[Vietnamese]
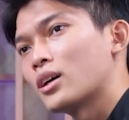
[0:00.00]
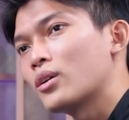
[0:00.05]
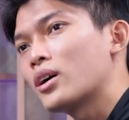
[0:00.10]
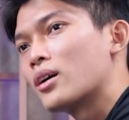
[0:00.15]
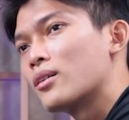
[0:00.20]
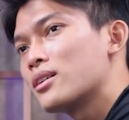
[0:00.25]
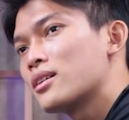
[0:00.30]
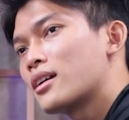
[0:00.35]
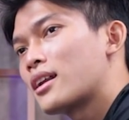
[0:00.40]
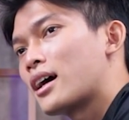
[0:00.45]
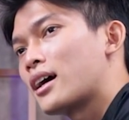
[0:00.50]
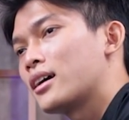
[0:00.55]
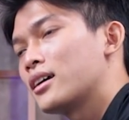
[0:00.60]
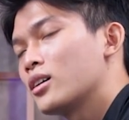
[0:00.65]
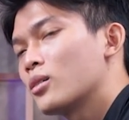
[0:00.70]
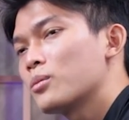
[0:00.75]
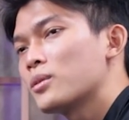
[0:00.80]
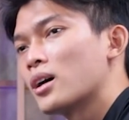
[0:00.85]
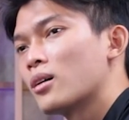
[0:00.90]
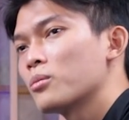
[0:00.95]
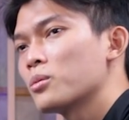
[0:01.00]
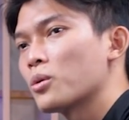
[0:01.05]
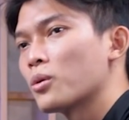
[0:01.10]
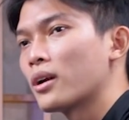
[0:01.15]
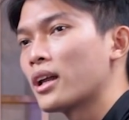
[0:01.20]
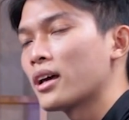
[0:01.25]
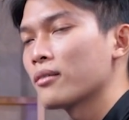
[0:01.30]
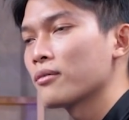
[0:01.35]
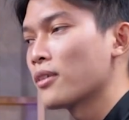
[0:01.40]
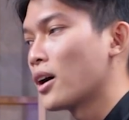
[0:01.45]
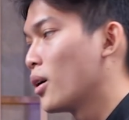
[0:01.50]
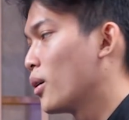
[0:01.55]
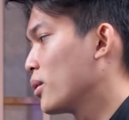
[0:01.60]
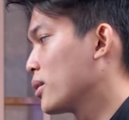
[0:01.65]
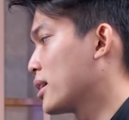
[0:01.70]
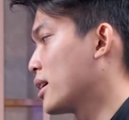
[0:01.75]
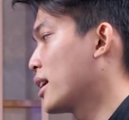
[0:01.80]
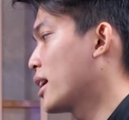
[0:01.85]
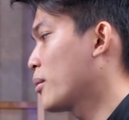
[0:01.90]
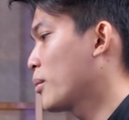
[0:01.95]
kiểu kiểu như này giống giống của đen vâu
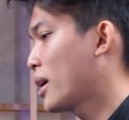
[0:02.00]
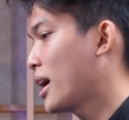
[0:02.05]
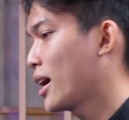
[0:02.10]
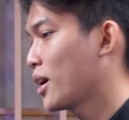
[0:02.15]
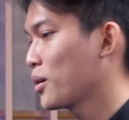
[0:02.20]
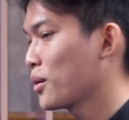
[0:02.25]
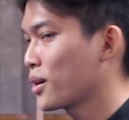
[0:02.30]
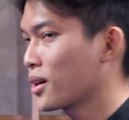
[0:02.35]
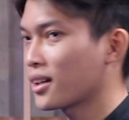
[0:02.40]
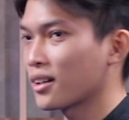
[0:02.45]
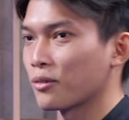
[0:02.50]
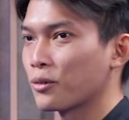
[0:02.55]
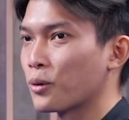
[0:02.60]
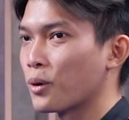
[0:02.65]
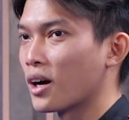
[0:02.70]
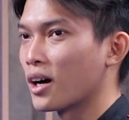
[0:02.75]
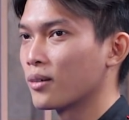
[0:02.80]
thì anh em nghe nó rất là phù